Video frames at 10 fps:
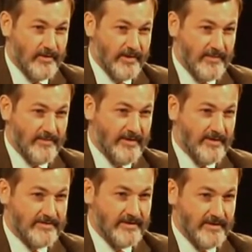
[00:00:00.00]
por la amabilidad
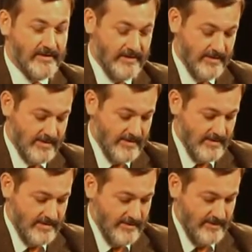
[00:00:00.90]
de estar aquí
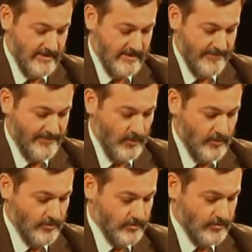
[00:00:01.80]
eh,
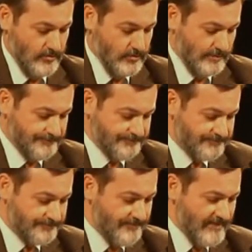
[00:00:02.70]
con nosotros.
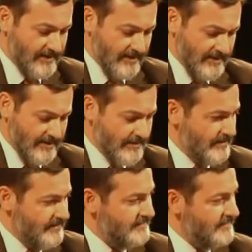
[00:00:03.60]
Y
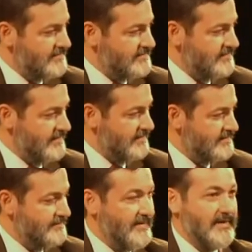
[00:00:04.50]
tras
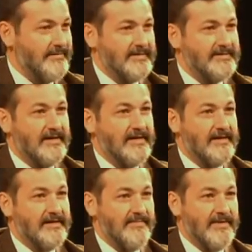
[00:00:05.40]
estas palabras de
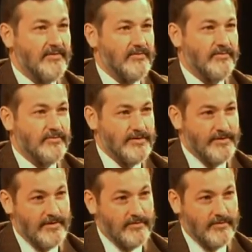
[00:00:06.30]
agradecimiento
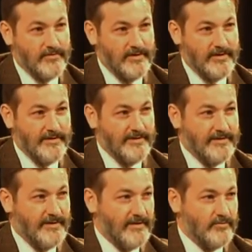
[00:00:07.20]
sincero, tengo que
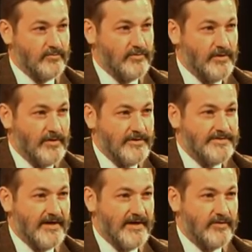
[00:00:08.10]
decir algún
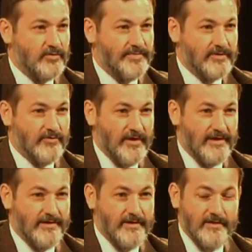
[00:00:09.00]
secreto
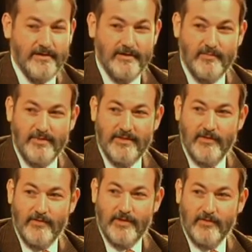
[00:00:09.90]
personal en mi
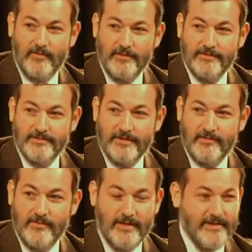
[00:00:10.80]
deuda con esta
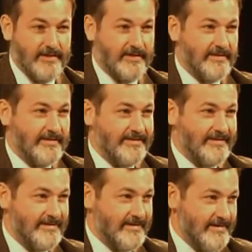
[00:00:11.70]
ciudad de,
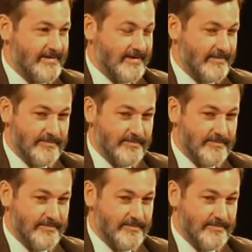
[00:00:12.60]
Llerena.